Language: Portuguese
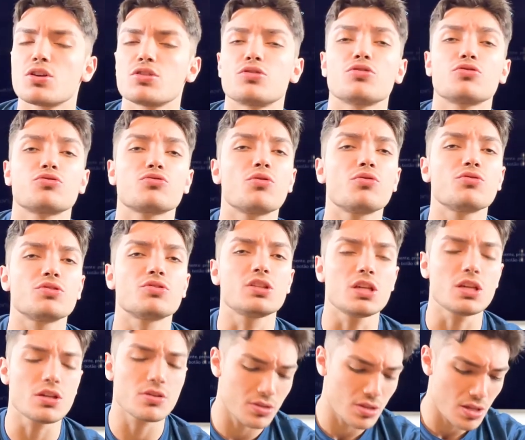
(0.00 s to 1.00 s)
seus
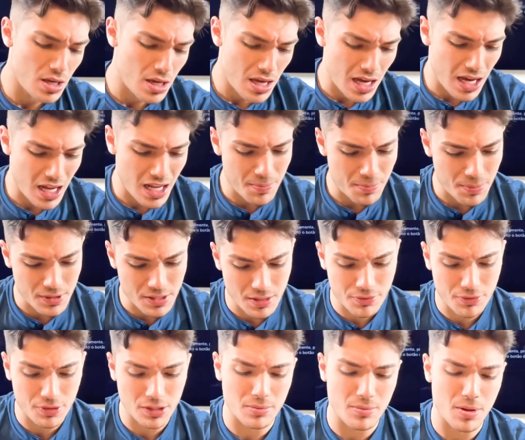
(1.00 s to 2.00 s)
golzinhos. Aí depois
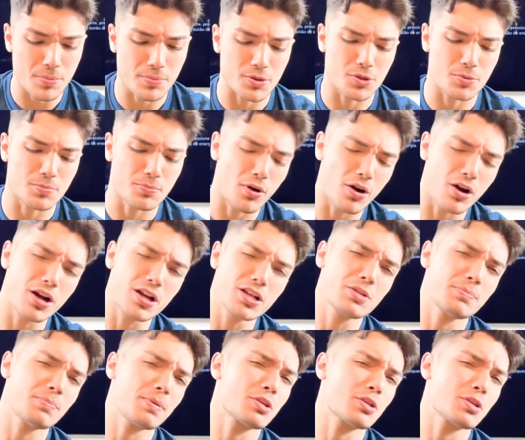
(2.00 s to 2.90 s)
ele foi também para o esporte,